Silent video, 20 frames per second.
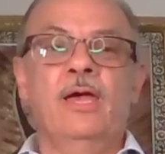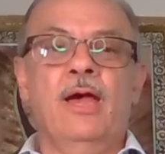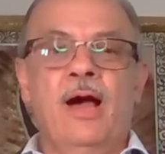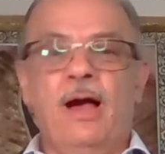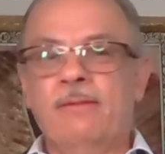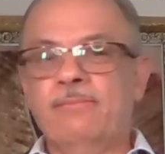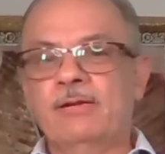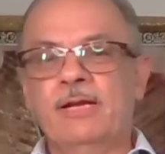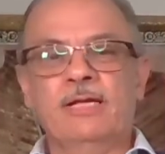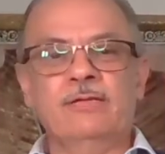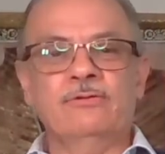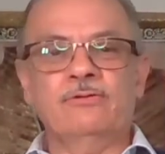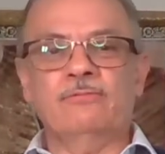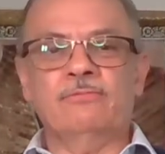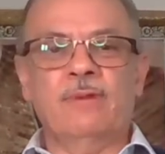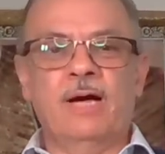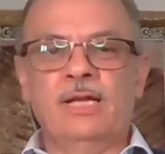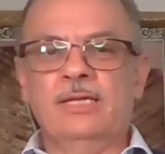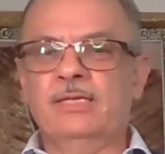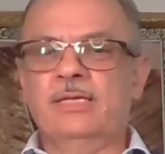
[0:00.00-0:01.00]
hablando
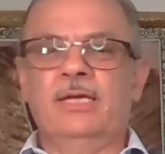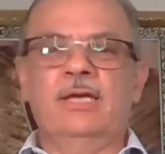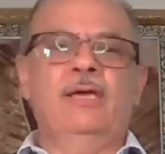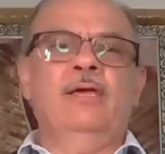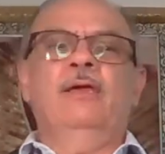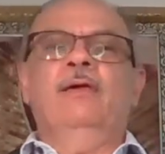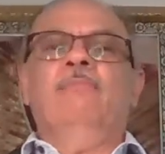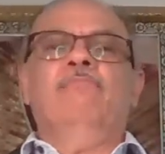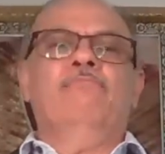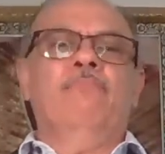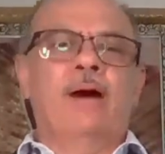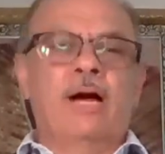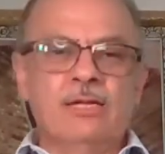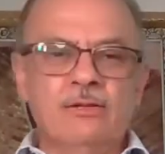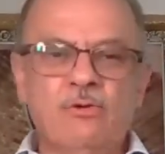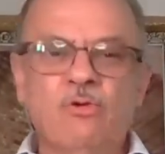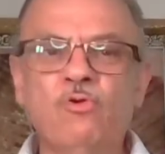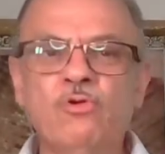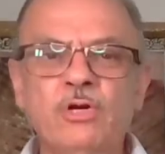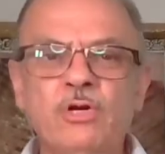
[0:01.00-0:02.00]
mal de
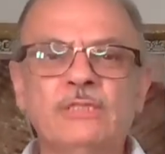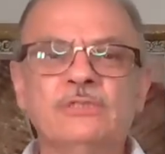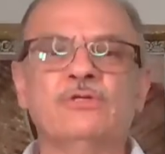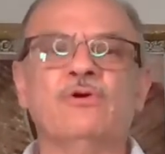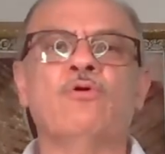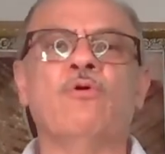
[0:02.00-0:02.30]
valores